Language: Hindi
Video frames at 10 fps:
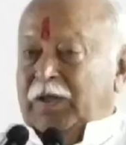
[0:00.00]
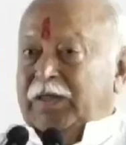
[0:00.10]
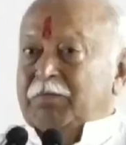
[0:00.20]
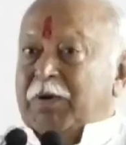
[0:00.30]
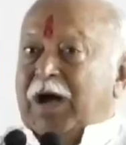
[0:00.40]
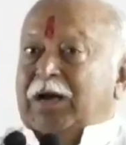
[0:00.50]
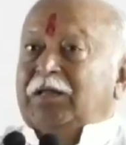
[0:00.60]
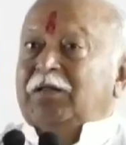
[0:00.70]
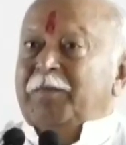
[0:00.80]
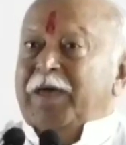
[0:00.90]
लेकिन
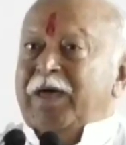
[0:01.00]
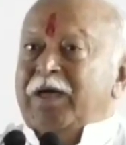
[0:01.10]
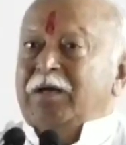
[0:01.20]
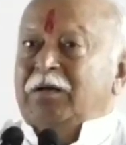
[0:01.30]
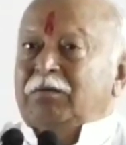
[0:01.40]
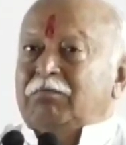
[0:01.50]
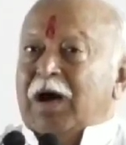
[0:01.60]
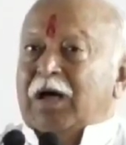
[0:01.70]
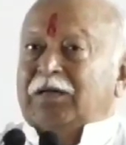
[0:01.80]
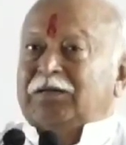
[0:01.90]
भारत में
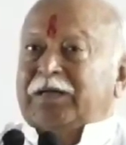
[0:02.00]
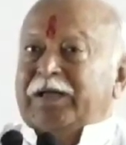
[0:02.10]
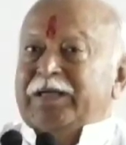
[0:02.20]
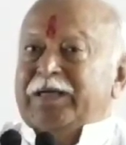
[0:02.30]
भारत के